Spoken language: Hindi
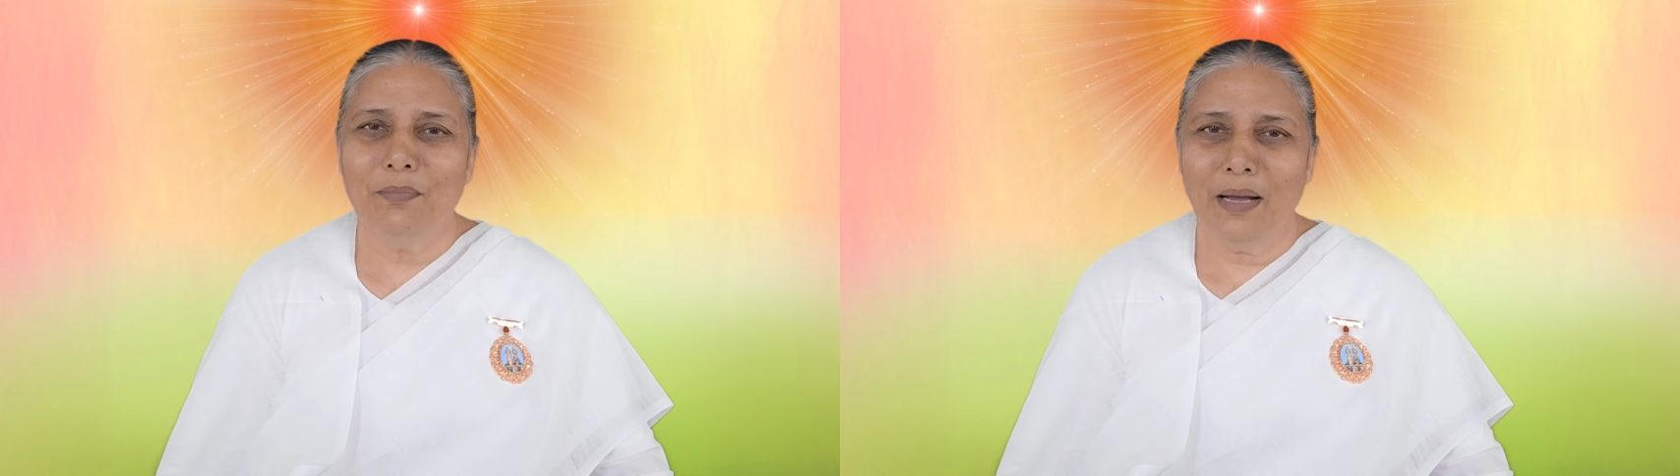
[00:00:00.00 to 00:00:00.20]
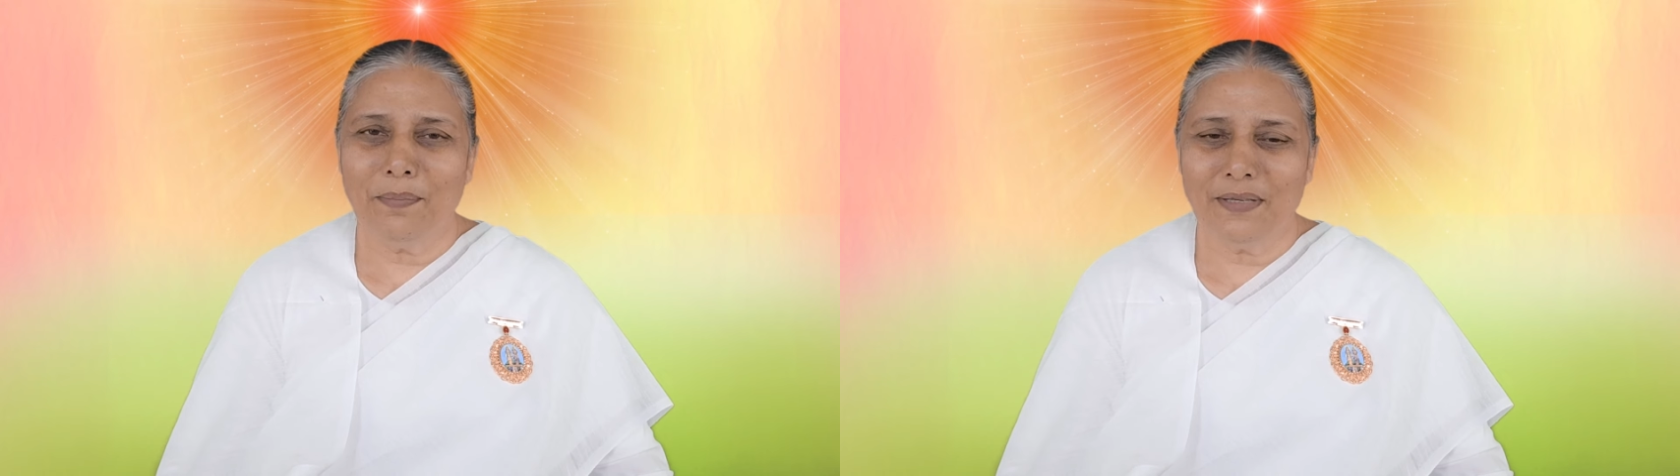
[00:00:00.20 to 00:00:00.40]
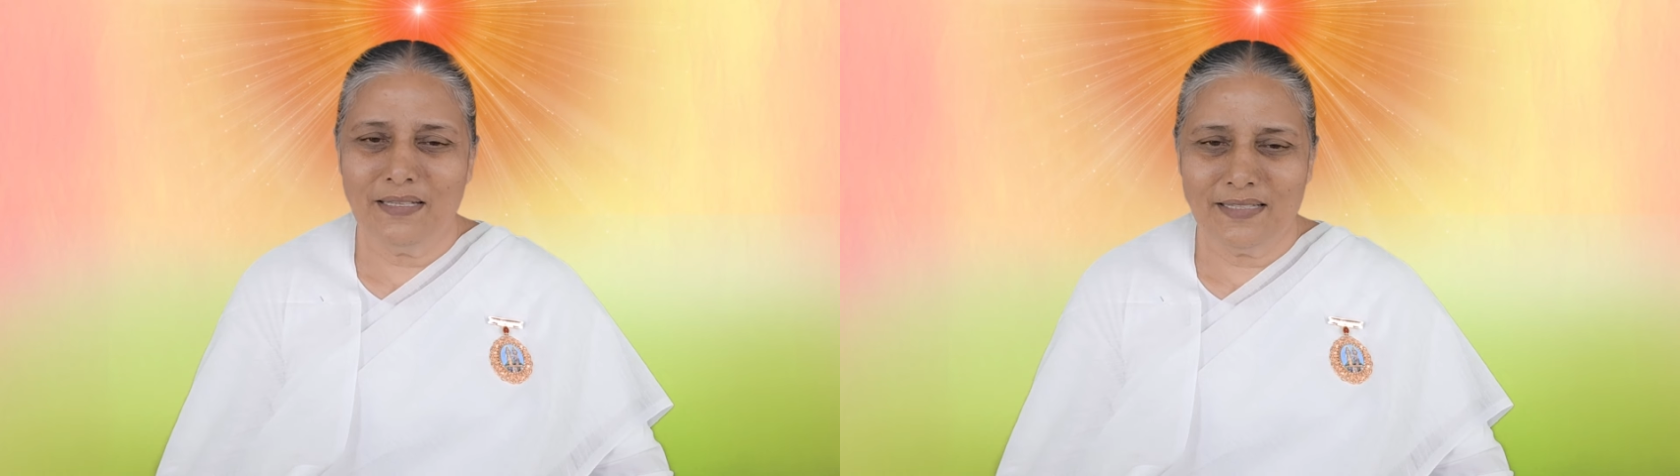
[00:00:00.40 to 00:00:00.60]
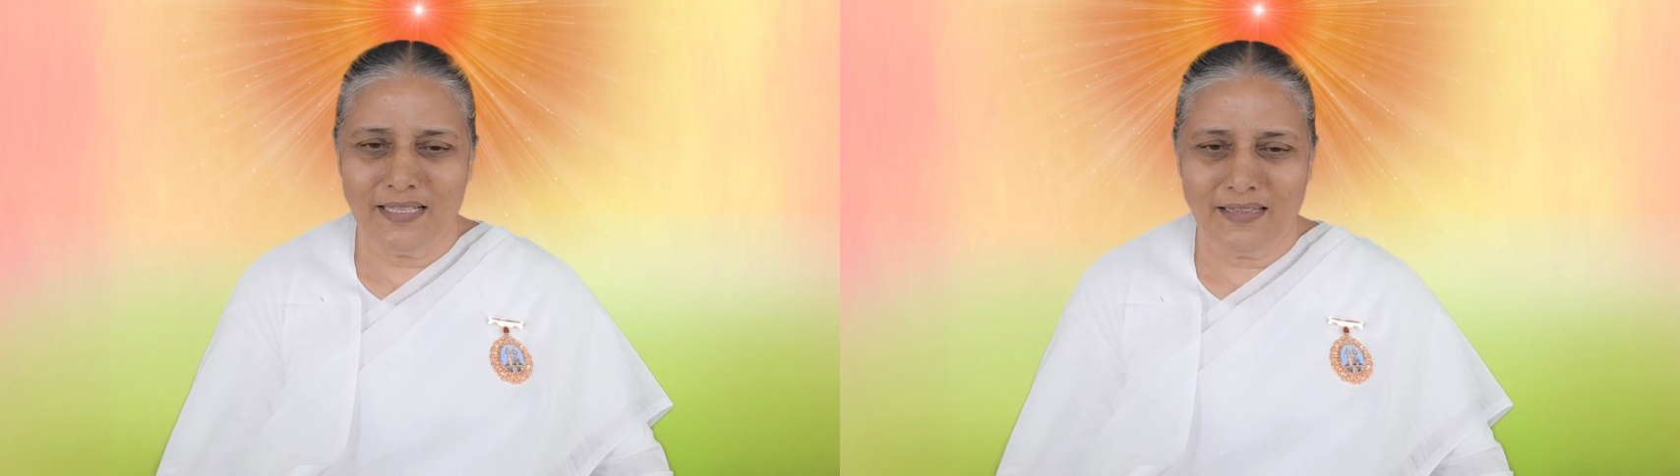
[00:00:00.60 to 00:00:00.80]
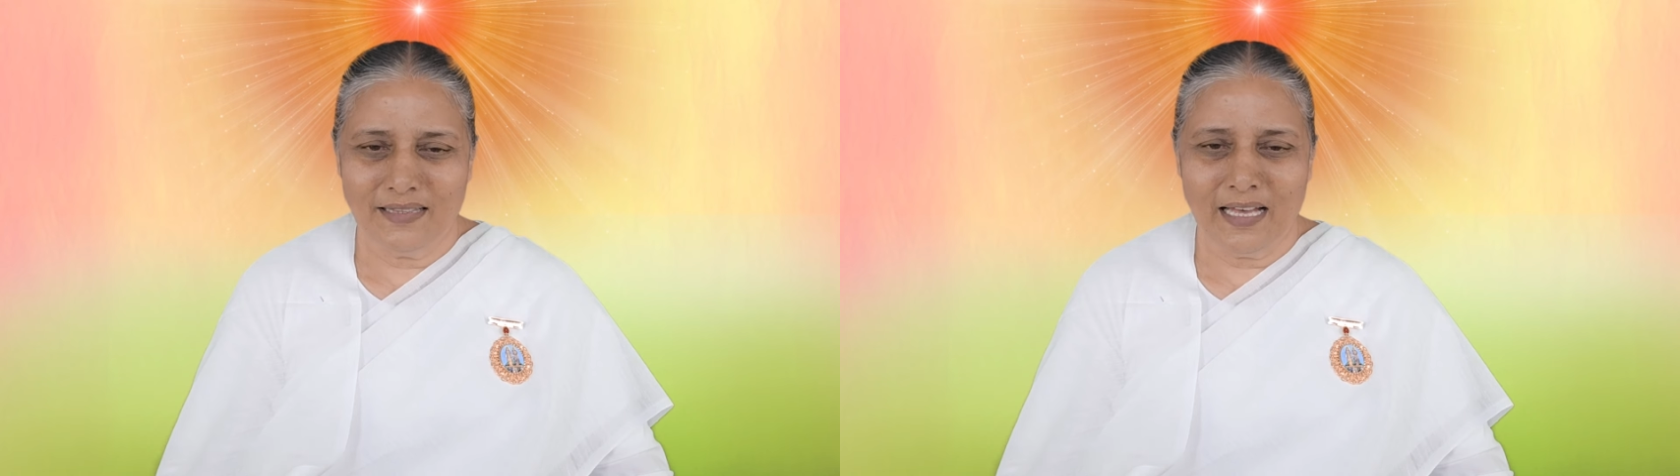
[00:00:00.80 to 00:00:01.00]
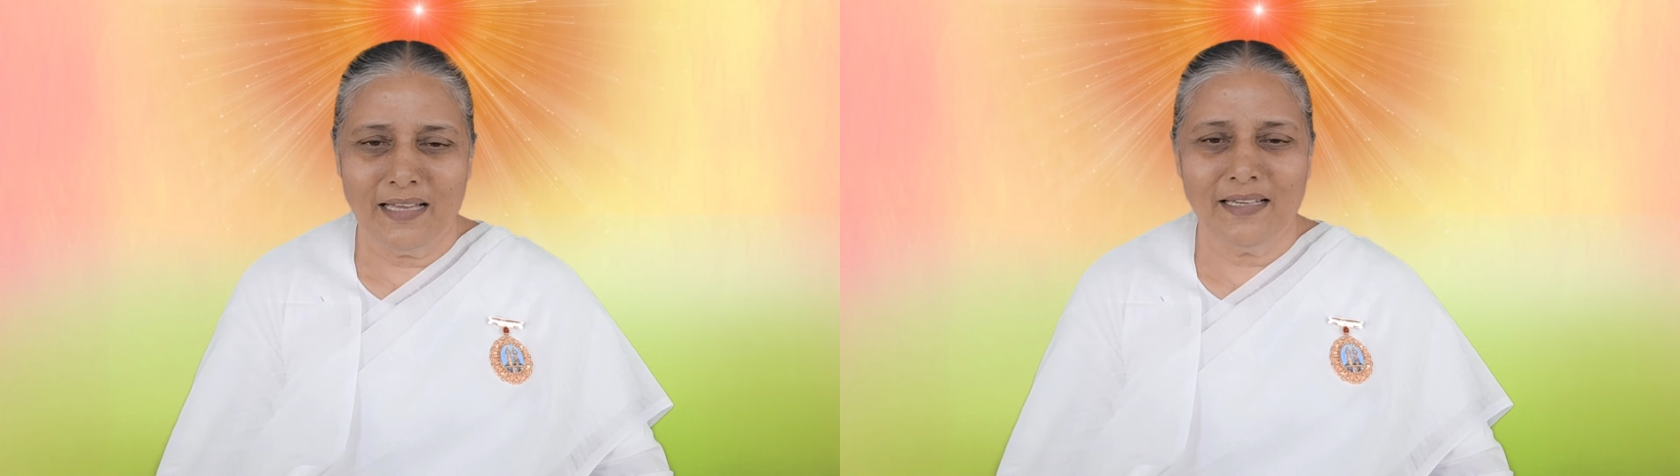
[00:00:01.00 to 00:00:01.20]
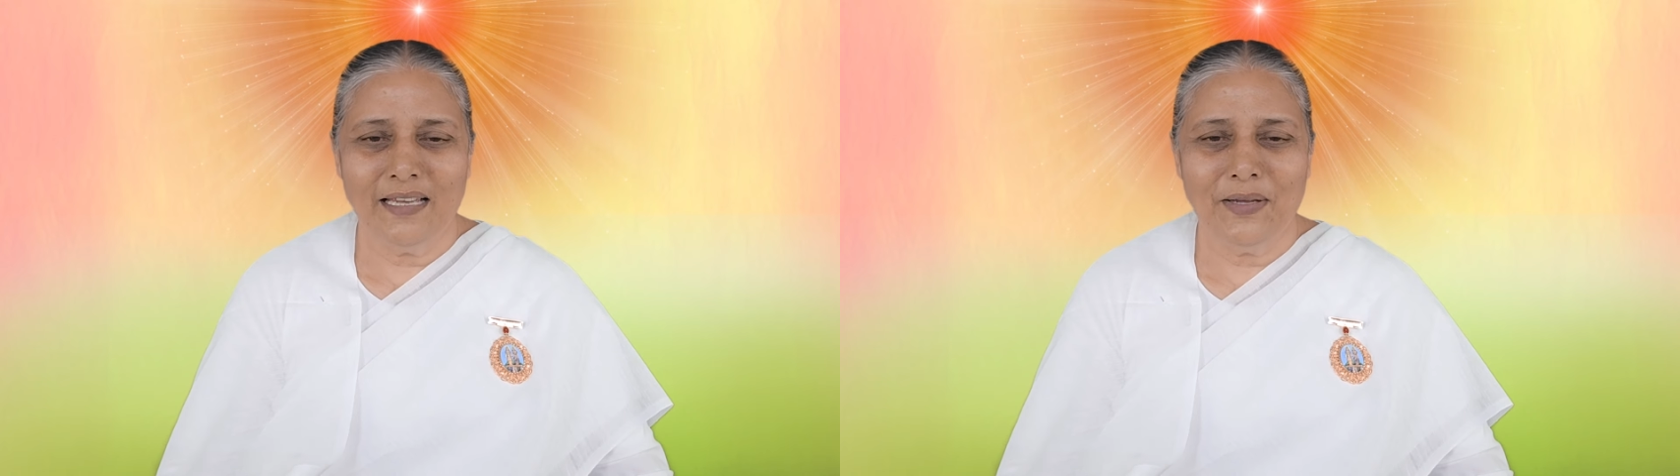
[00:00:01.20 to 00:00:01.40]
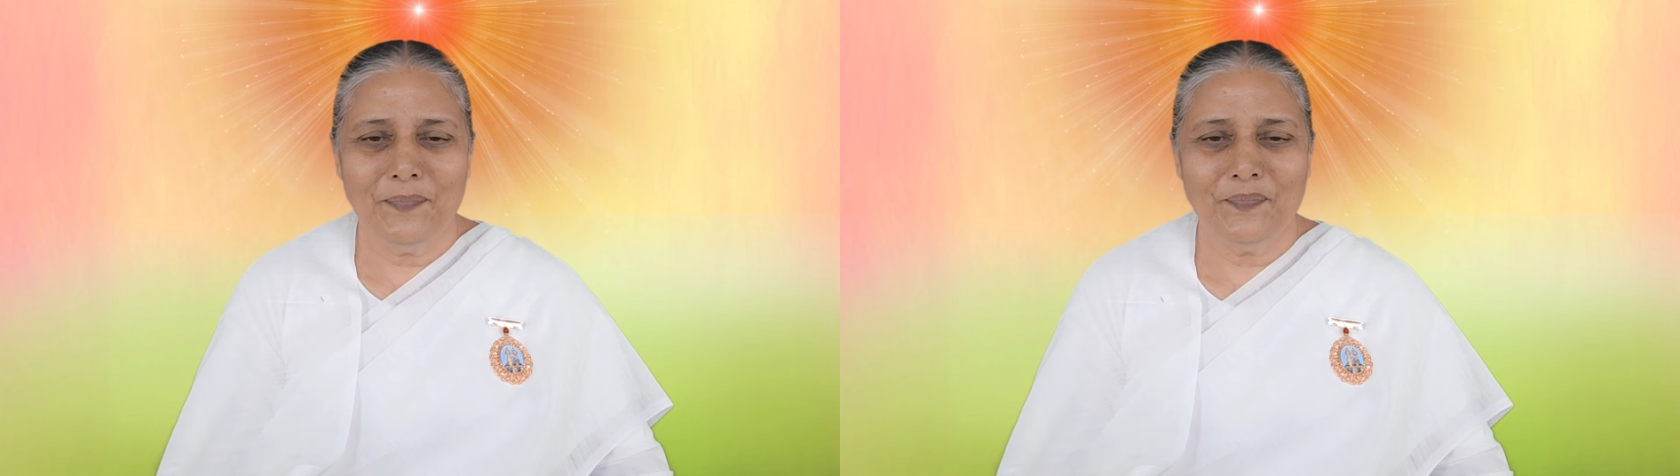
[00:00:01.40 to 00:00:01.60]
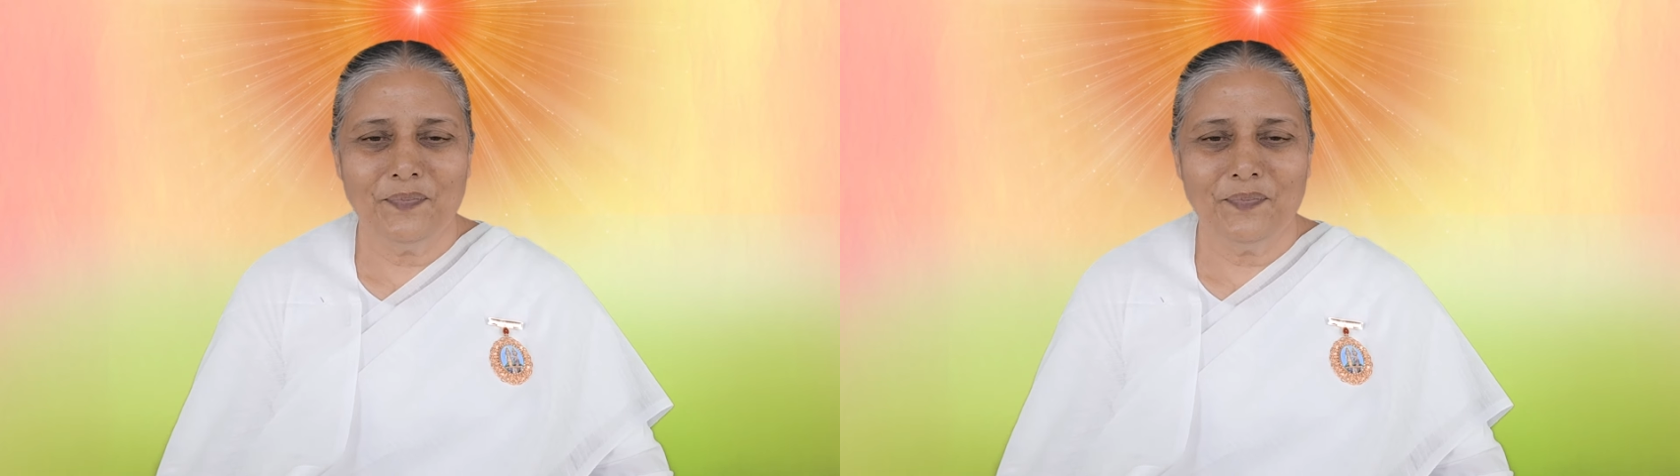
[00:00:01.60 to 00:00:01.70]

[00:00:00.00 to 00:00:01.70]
बाप की संतान है